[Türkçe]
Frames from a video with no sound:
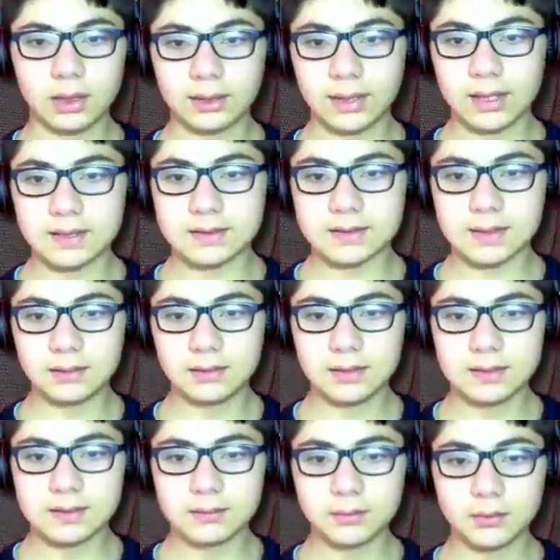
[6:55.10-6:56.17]
La guest sen
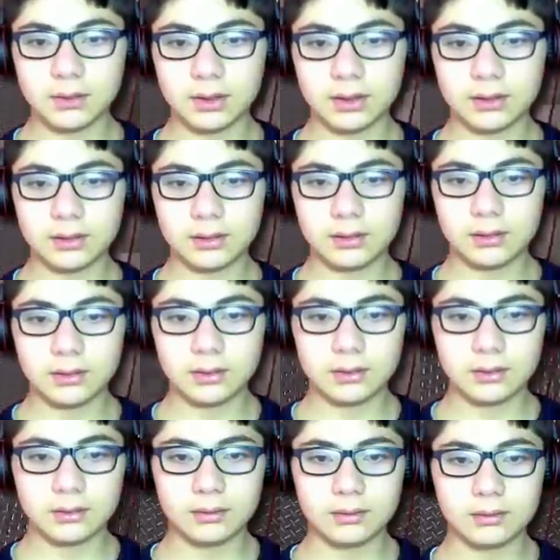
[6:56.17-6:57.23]
nasıl böyle
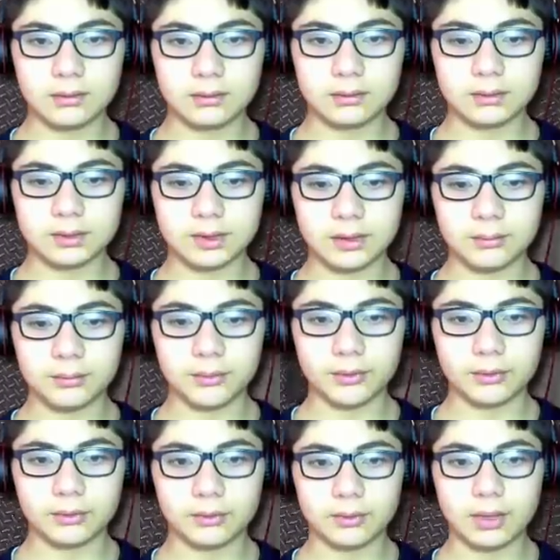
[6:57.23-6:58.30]
şey
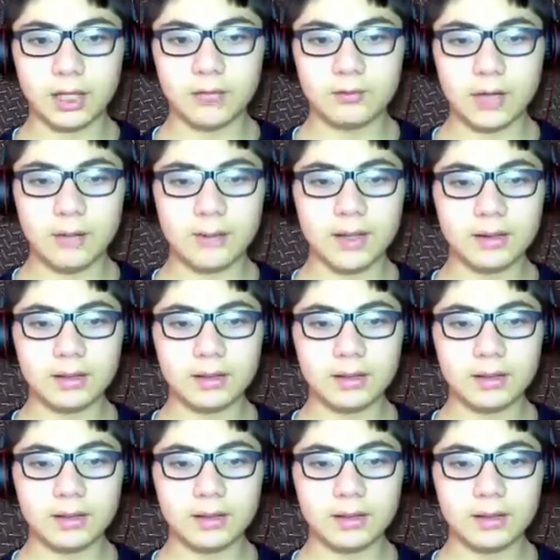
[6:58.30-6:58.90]
yapıyorsun? Knife ha